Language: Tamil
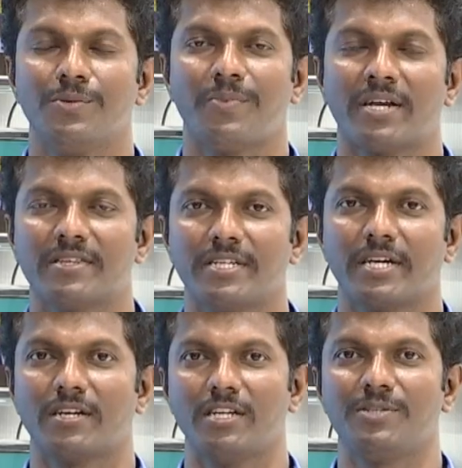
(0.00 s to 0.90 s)
ஸோ இப்போ அடுத்த
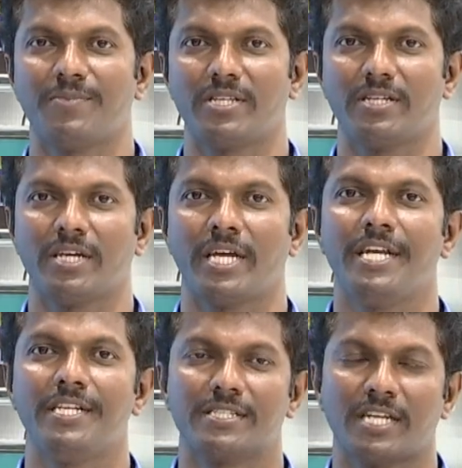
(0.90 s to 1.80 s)
டெக்னாலஜி பார்த்தீங்கன்னா
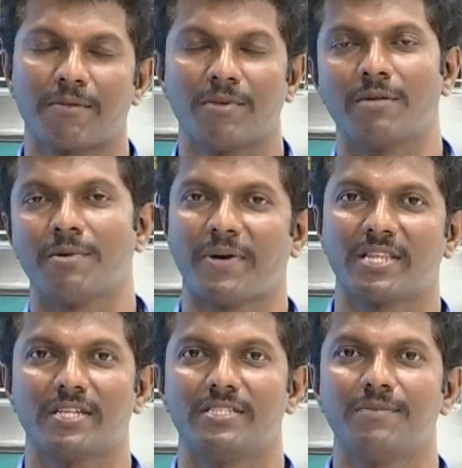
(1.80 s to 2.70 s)
எல்இடிஸ் நார்மலாக e நம்ம
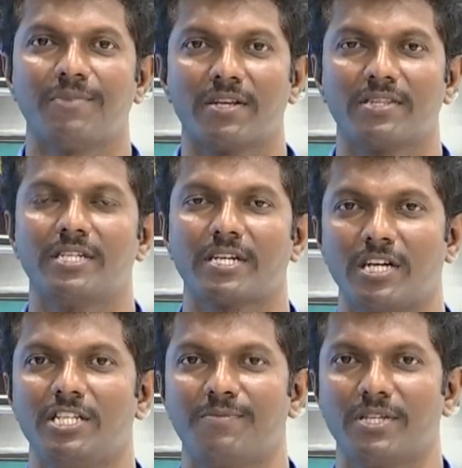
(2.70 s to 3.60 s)
பார்த்தாச்சு இப்போ அடுத்த
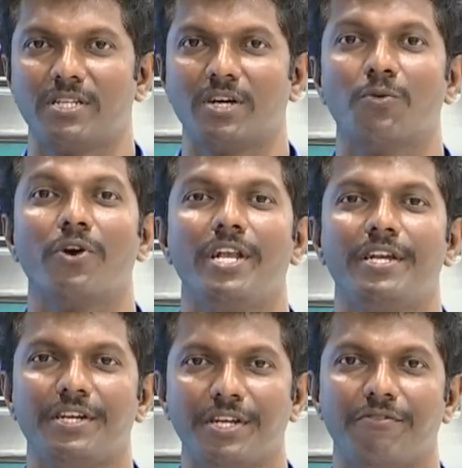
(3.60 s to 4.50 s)
டெக்னாலஜி பார்த்தீங்கன்னா
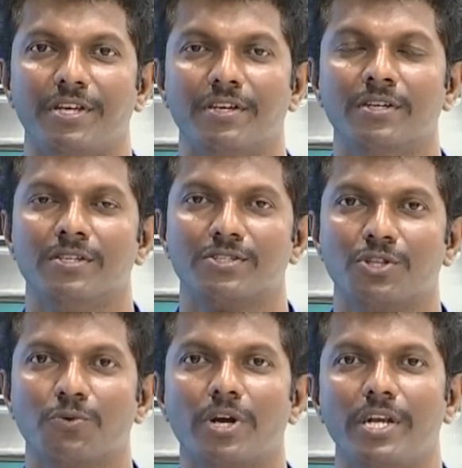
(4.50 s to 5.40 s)
ஓஎல்டி டிவி ஸோ
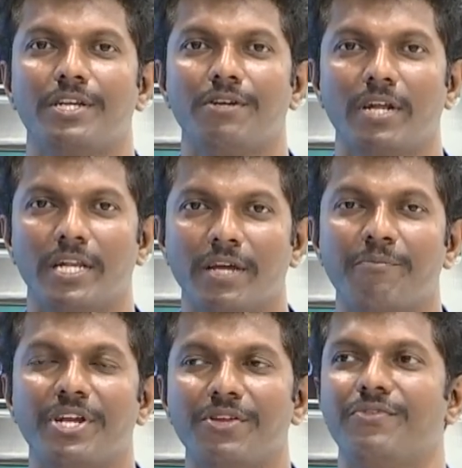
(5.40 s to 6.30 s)
இந்த ஓஎல்டி டிவியில்
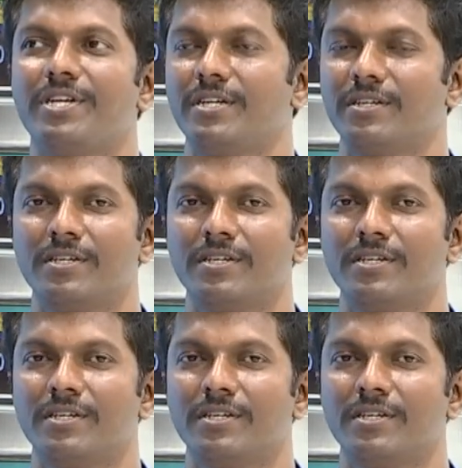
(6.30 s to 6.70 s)
என்ன பெனிஃபிட்டு